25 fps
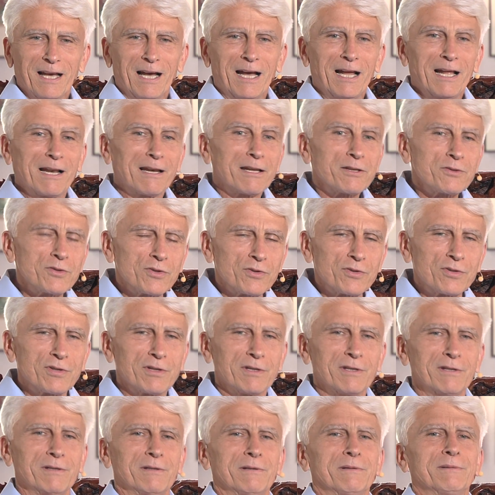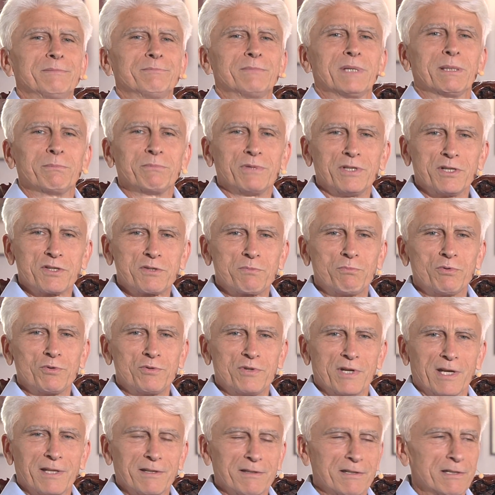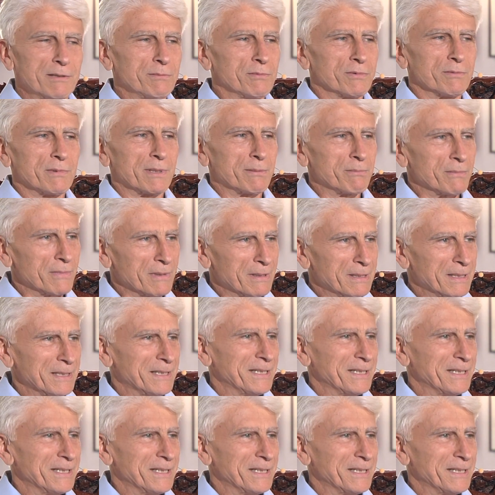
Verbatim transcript: ale dzisiaj mam niespodziankę, bo mam